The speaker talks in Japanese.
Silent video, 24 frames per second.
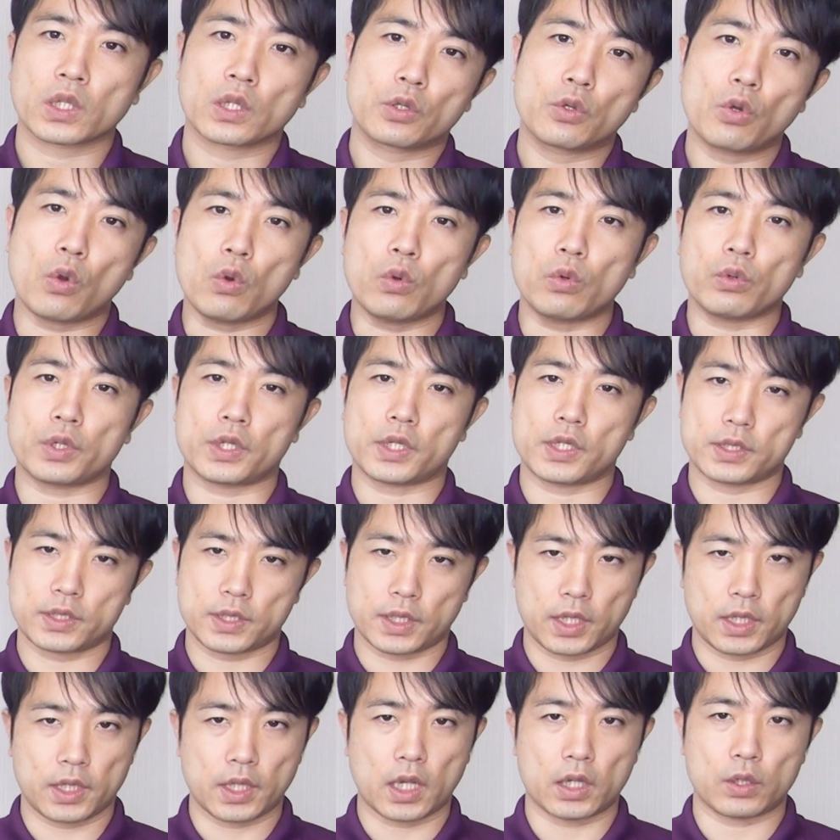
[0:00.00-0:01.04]
今日の日
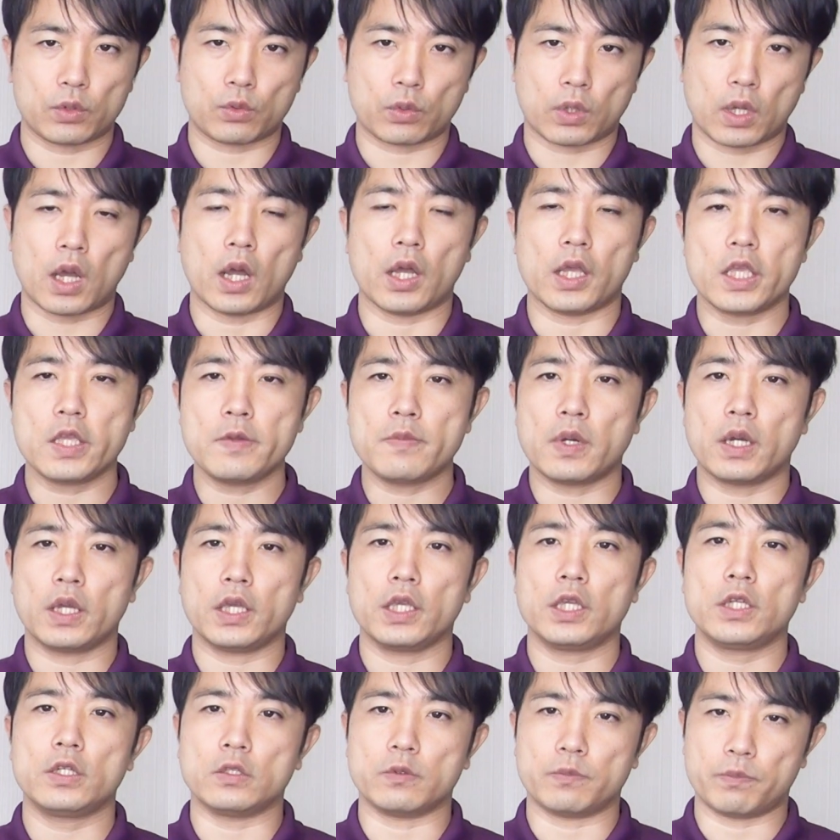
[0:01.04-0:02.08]
付であるとか今
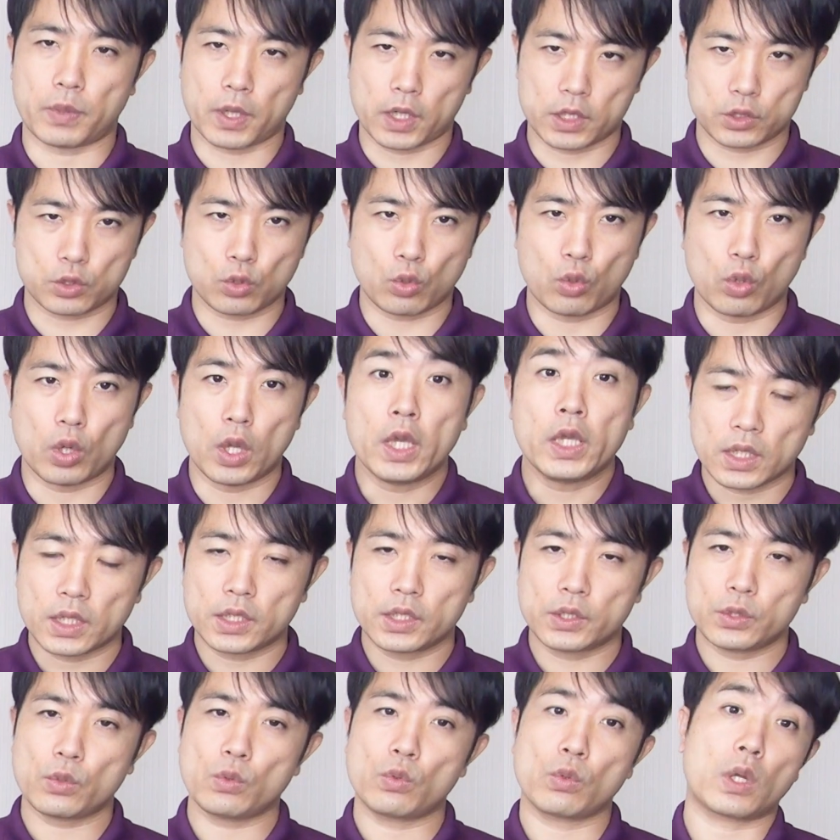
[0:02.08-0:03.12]
いる場所、
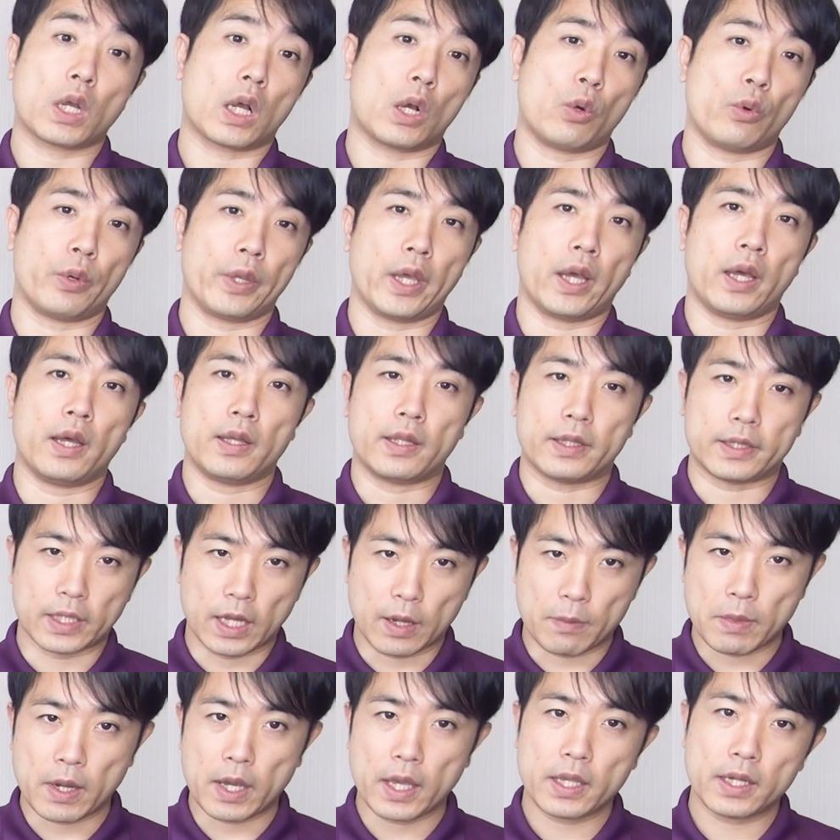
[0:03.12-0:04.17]
人の顔や名
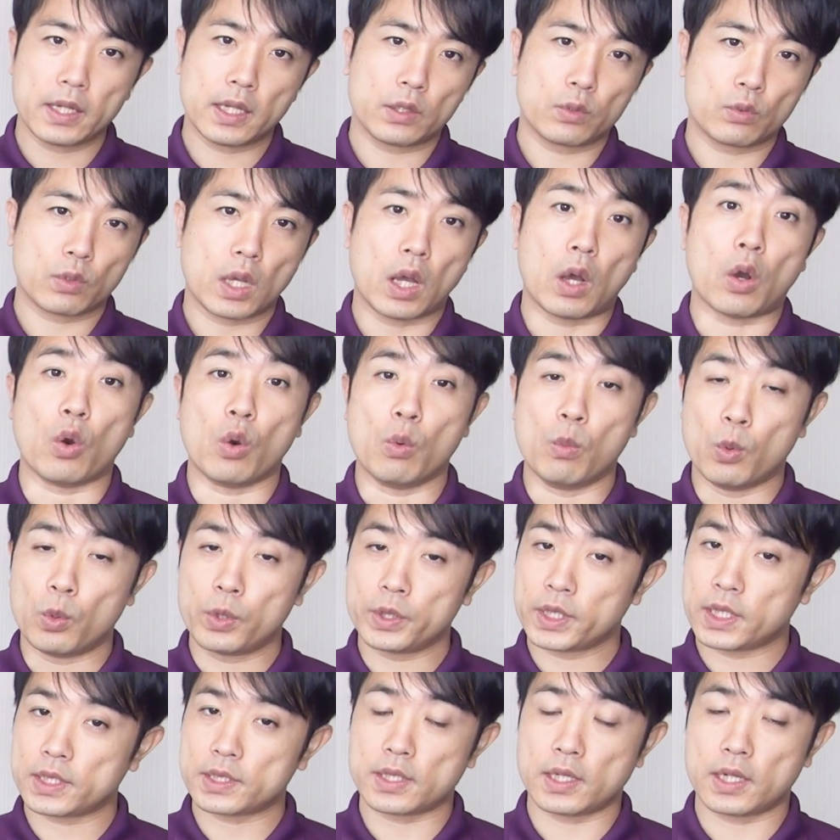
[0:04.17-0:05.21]
前などが思い
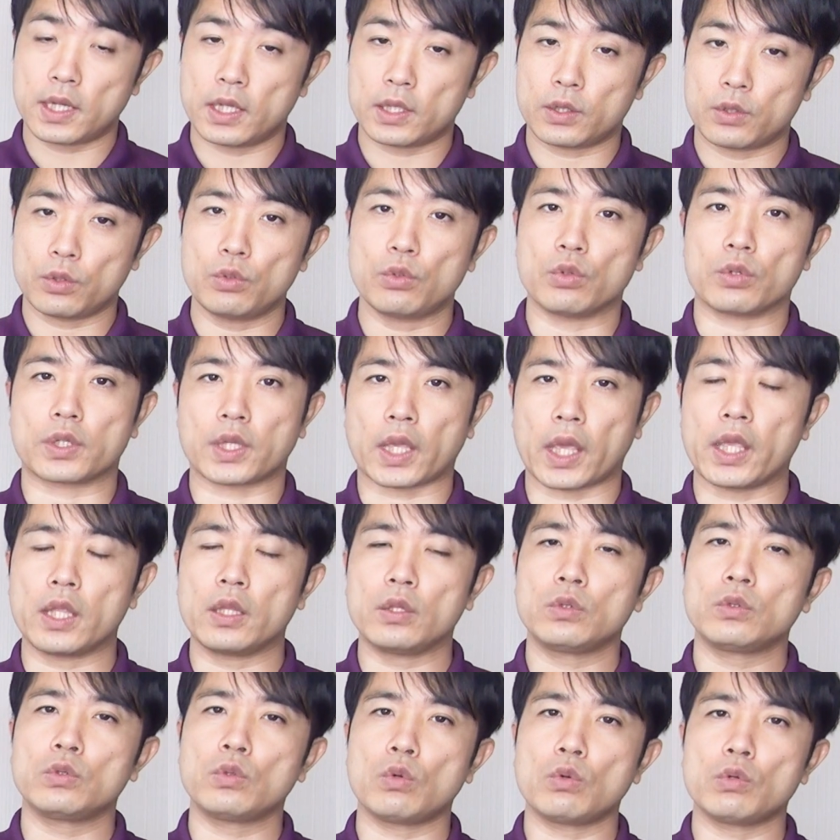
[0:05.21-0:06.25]
出せないという
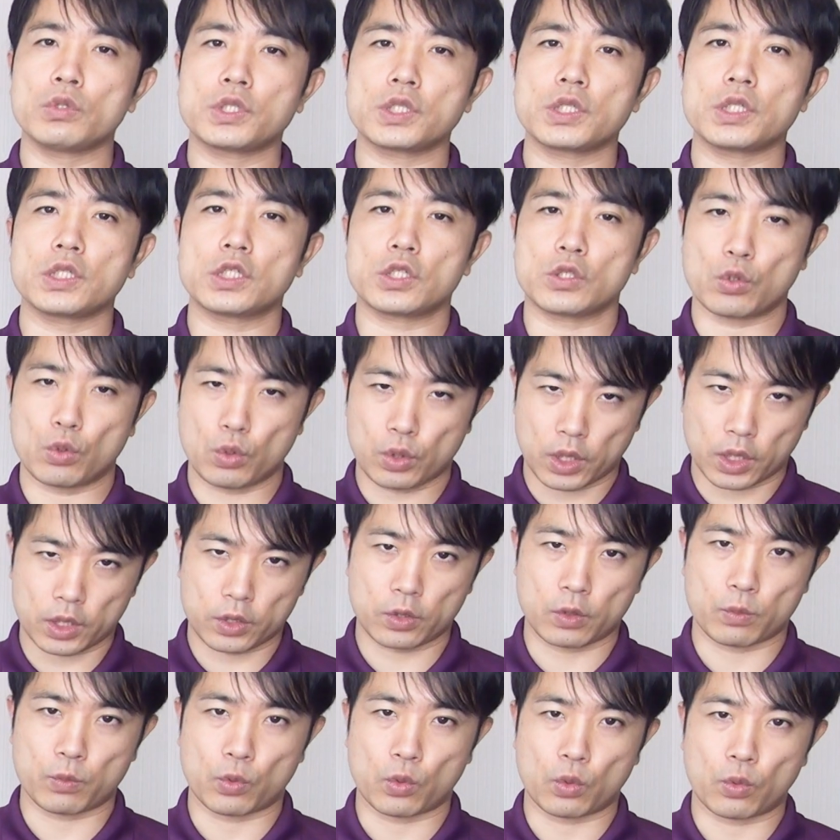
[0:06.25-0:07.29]
見当識障害と
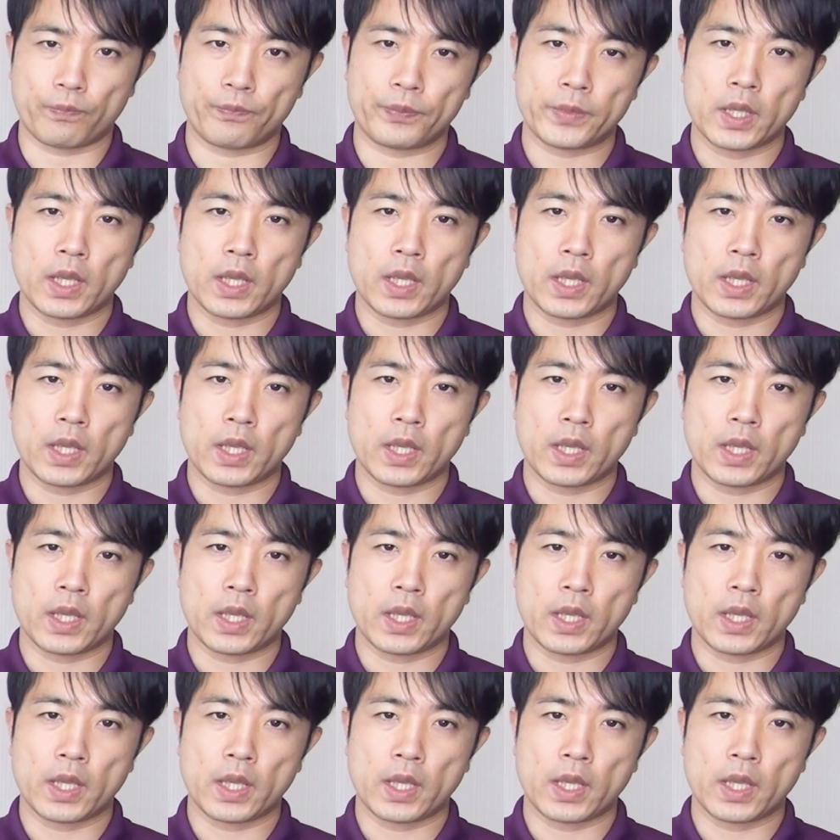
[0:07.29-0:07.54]
いうもの、